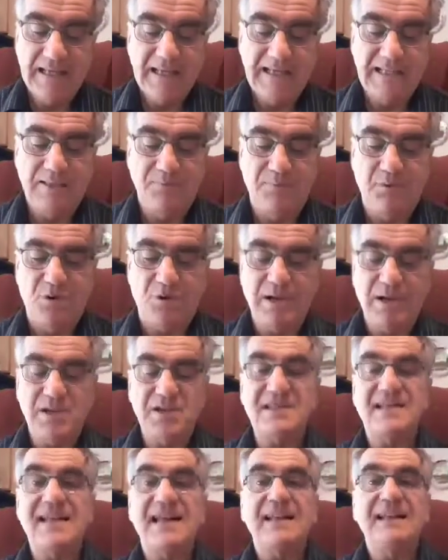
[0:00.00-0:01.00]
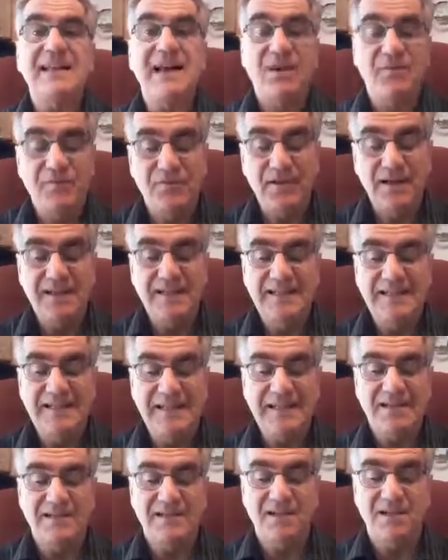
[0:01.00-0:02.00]
C'est pourquoi le Saint-Enfant qui
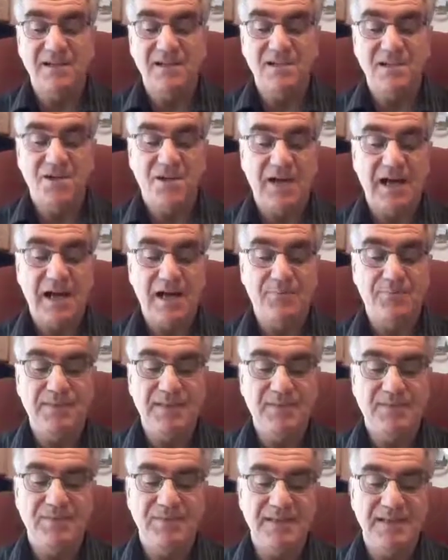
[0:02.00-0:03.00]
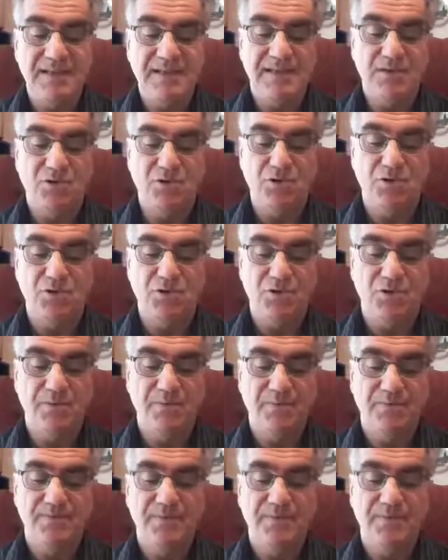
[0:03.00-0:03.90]
naîtra sera appelé Fils de Dieu.